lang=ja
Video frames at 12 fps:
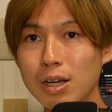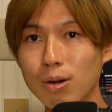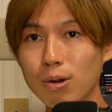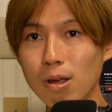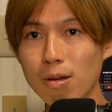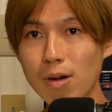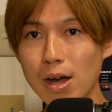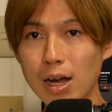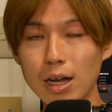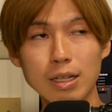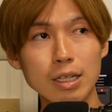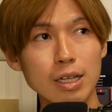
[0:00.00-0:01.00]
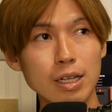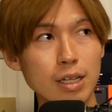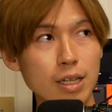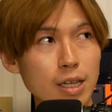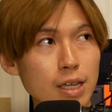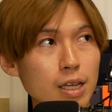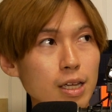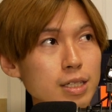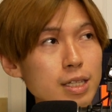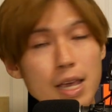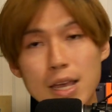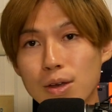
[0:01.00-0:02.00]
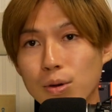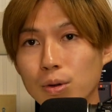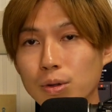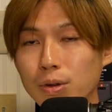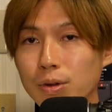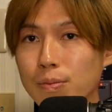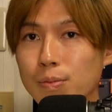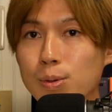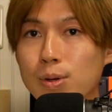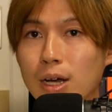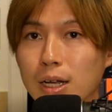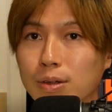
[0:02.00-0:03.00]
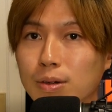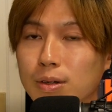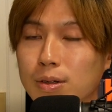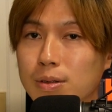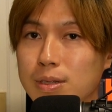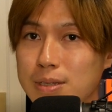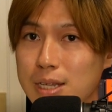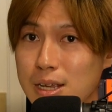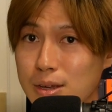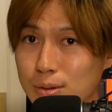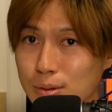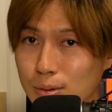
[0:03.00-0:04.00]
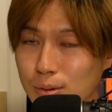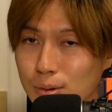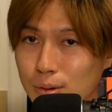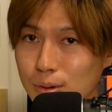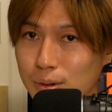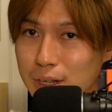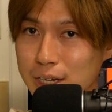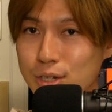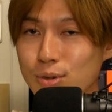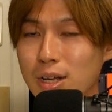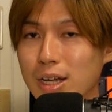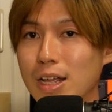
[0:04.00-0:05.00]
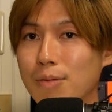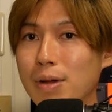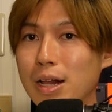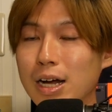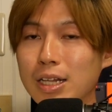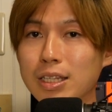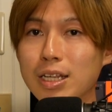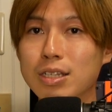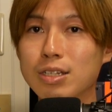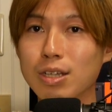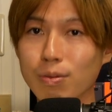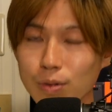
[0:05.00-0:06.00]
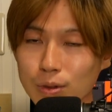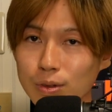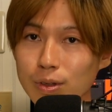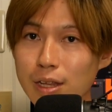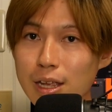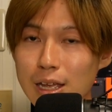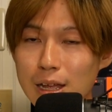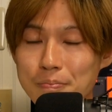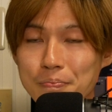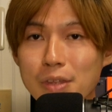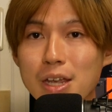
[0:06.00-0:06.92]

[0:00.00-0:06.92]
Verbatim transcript: これは、えー、西洋の文化の西洋のこう歴史の中でやっぱり発達したもので